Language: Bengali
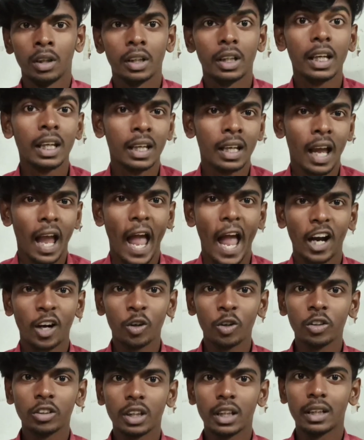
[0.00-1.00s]
কি
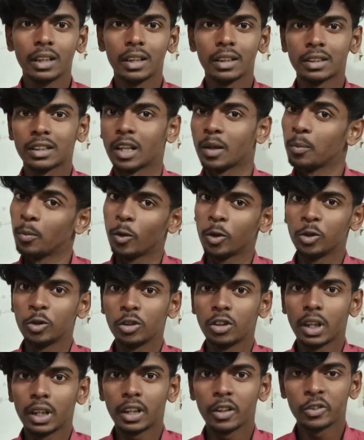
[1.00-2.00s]
এখনো দেরি কিসের
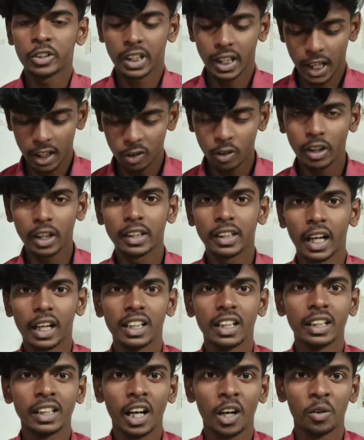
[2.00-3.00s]
বন্ধুদেরকেও শেয়ার করে
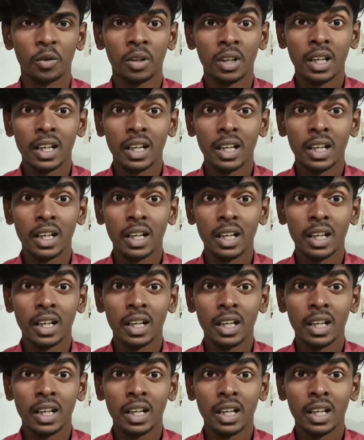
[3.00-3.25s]
জানিয়ে দাও